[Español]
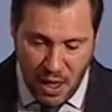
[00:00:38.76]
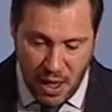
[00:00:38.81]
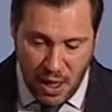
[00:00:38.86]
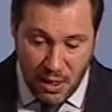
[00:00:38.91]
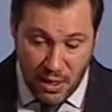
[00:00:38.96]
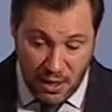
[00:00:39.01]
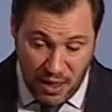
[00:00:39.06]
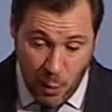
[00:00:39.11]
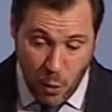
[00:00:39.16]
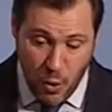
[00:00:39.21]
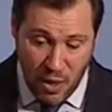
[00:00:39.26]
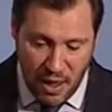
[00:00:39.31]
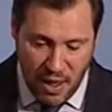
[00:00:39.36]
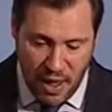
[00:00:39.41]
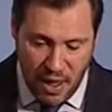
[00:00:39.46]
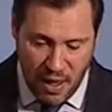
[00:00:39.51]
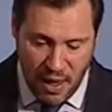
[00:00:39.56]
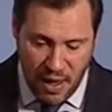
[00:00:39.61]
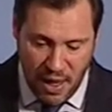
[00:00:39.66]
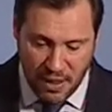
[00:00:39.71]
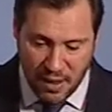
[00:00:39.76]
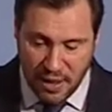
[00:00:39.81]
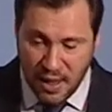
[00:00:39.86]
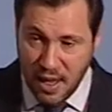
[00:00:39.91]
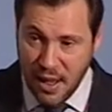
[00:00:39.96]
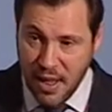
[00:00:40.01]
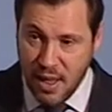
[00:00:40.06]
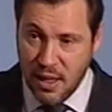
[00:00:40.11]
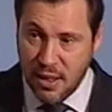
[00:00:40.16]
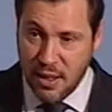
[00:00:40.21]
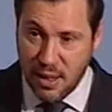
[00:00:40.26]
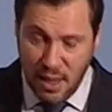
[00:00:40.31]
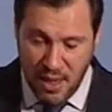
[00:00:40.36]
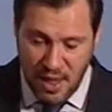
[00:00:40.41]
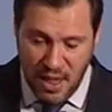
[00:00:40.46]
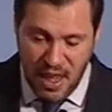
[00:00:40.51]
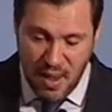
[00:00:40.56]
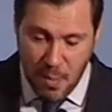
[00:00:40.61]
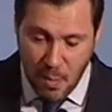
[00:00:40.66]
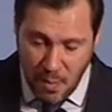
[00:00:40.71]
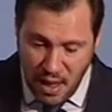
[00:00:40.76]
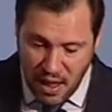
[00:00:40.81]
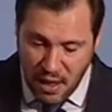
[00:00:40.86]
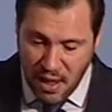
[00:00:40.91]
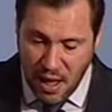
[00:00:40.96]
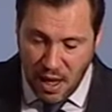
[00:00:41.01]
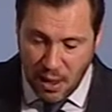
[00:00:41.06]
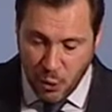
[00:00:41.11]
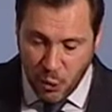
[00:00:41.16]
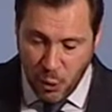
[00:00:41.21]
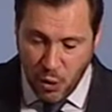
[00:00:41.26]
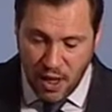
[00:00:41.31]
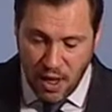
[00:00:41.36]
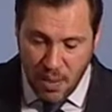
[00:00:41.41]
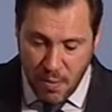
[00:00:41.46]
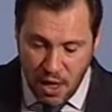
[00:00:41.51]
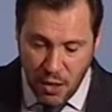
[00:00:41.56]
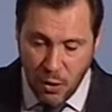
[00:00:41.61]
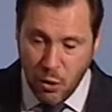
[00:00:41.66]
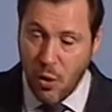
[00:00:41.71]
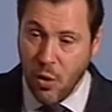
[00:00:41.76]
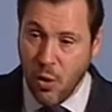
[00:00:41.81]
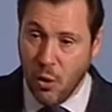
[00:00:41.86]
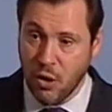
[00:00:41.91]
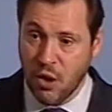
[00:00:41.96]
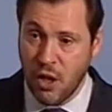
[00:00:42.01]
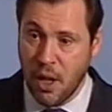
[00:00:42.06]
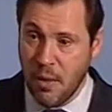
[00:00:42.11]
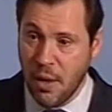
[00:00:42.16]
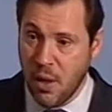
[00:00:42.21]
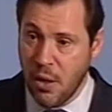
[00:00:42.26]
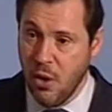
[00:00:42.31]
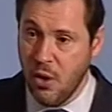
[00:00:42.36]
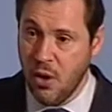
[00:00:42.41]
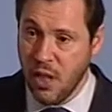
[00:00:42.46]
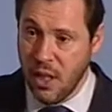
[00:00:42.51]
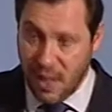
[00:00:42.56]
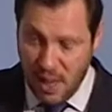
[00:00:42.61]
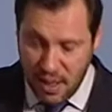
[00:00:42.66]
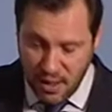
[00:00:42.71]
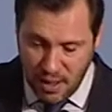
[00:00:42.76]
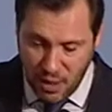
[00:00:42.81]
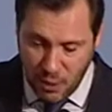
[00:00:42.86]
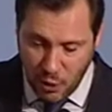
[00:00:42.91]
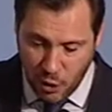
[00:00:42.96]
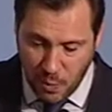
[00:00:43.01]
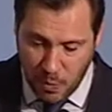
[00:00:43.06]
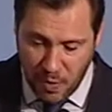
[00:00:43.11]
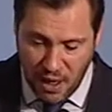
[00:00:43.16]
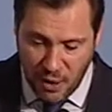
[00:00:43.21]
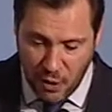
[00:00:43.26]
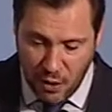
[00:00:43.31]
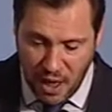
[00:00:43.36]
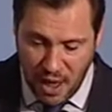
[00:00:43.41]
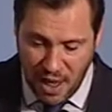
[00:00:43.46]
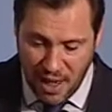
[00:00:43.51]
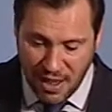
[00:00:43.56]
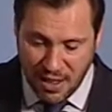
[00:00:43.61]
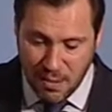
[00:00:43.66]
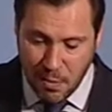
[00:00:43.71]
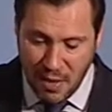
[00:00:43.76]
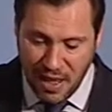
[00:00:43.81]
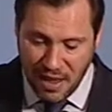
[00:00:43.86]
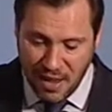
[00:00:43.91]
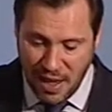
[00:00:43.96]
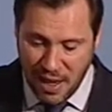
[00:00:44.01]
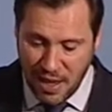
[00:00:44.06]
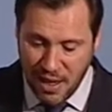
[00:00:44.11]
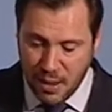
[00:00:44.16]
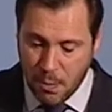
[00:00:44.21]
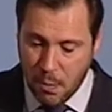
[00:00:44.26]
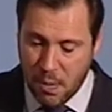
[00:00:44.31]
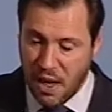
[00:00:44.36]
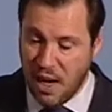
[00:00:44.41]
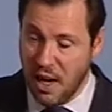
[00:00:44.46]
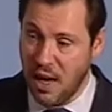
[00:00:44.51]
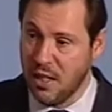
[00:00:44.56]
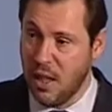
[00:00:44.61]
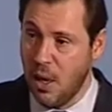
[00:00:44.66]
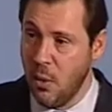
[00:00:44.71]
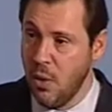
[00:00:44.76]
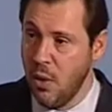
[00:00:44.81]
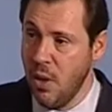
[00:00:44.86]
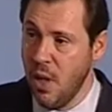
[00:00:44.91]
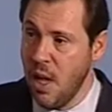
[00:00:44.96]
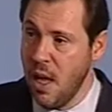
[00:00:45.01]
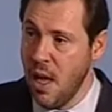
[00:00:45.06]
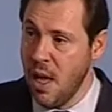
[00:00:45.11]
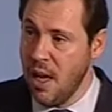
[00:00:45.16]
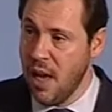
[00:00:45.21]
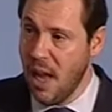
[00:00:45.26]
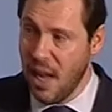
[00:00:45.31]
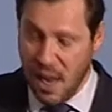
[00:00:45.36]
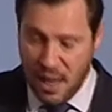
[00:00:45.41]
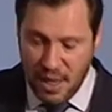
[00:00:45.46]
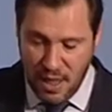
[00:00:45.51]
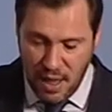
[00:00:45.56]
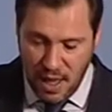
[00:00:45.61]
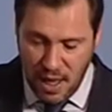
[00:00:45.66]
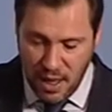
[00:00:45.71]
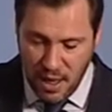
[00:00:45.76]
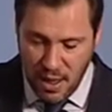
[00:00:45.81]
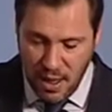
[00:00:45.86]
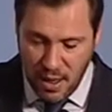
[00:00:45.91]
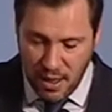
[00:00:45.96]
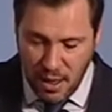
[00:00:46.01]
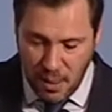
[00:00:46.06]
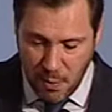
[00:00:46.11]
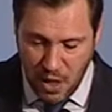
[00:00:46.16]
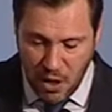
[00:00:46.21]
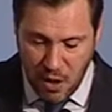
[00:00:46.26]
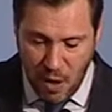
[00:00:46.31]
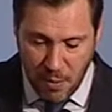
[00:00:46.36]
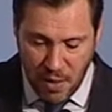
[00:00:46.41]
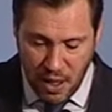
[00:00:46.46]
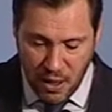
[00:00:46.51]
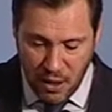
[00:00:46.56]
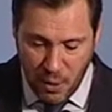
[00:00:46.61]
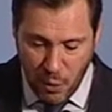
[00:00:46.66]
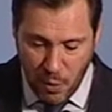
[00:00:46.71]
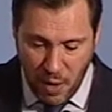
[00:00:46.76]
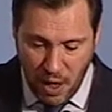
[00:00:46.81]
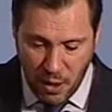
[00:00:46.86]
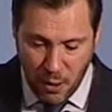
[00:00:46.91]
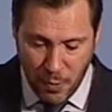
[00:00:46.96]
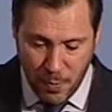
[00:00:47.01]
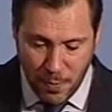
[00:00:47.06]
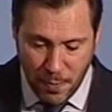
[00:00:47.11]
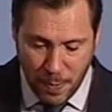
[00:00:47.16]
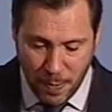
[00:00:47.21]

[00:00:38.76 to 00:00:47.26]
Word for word: seguridad en las calles, invita al surgimiento y conservación de tránsitos peatonales vitales para la salud y la calidad del medio ambiente urbano.